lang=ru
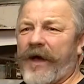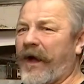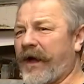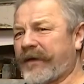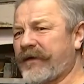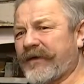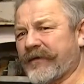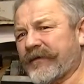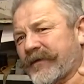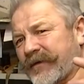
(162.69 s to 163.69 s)
а
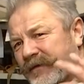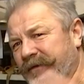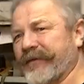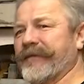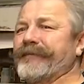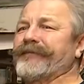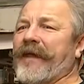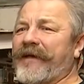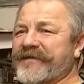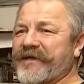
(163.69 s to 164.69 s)
не к,
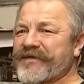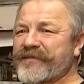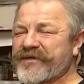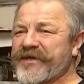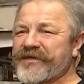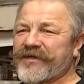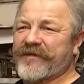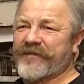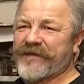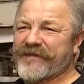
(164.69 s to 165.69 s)
скажем, к
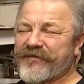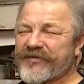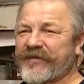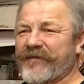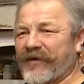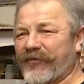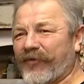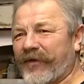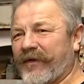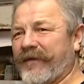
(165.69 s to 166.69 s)
женщинам и девушкам,
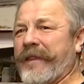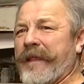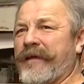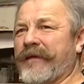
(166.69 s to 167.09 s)
которые